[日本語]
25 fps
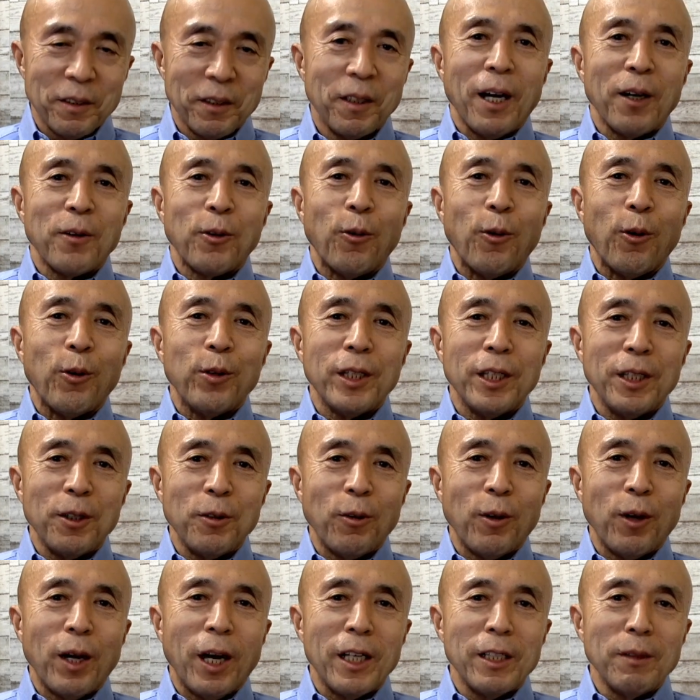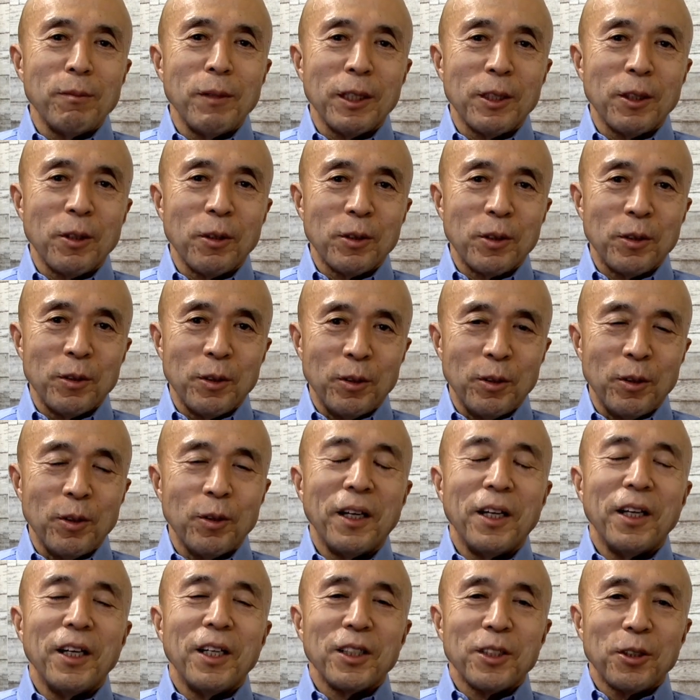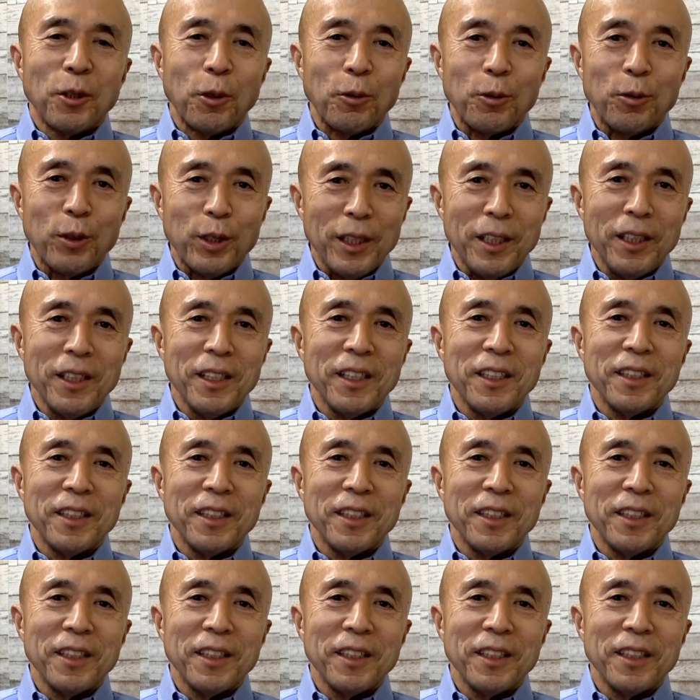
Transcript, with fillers: コーヒーをはじめとする食品、